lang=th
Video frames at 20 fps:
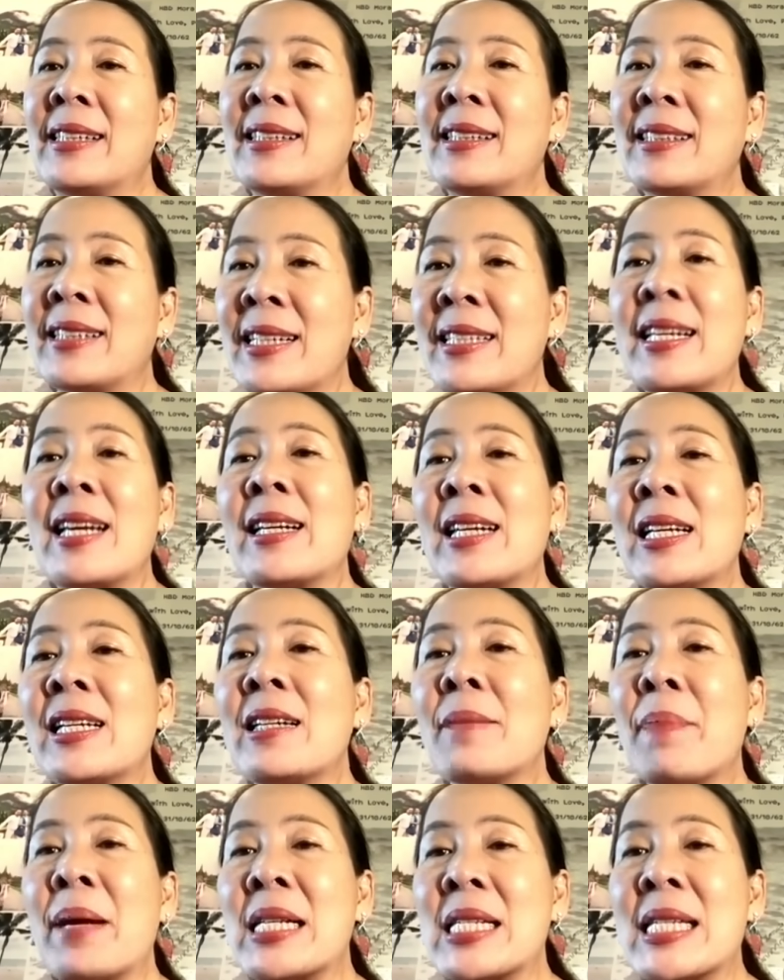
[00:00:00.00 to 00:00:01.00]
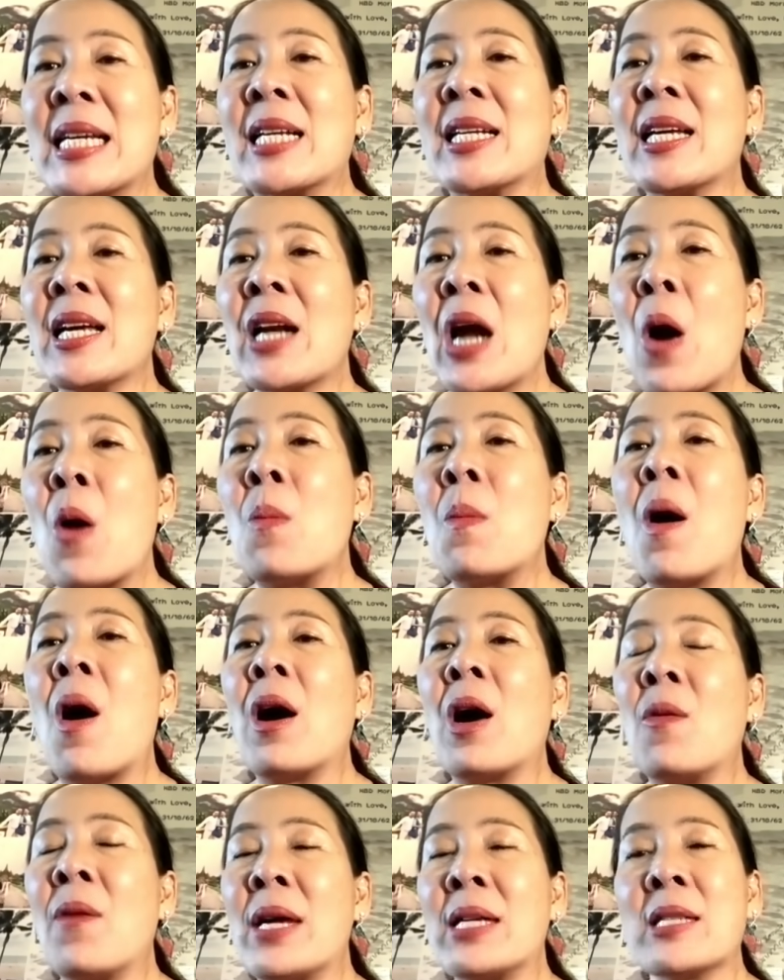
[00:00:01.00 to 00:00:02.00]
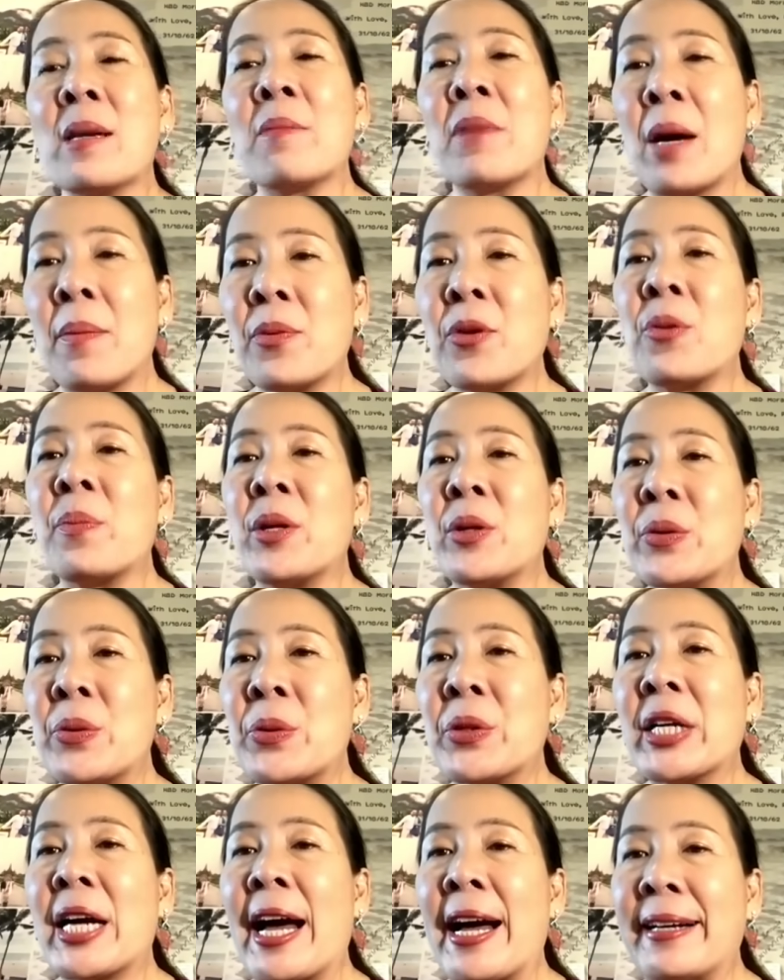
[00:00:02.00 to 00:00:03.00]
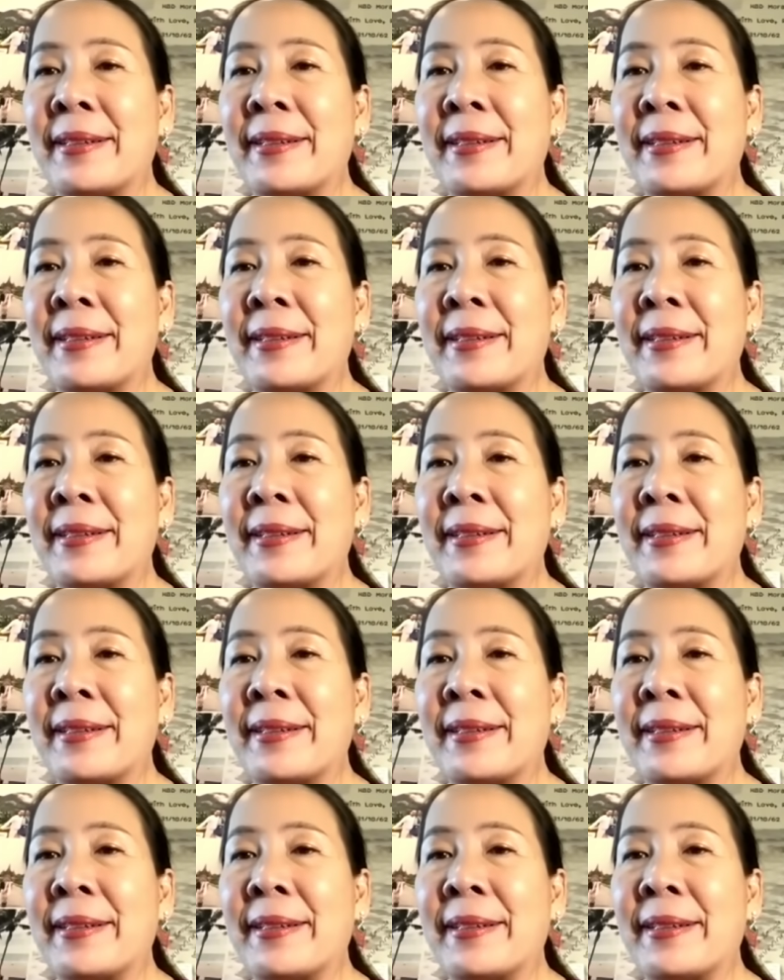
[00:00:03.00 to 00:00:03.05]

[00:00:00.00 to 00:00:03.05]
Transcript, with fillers: จริง ๆเป็นสิ่งที่เรามองเอาไว้สำหรับโรบินฮูดค่ะ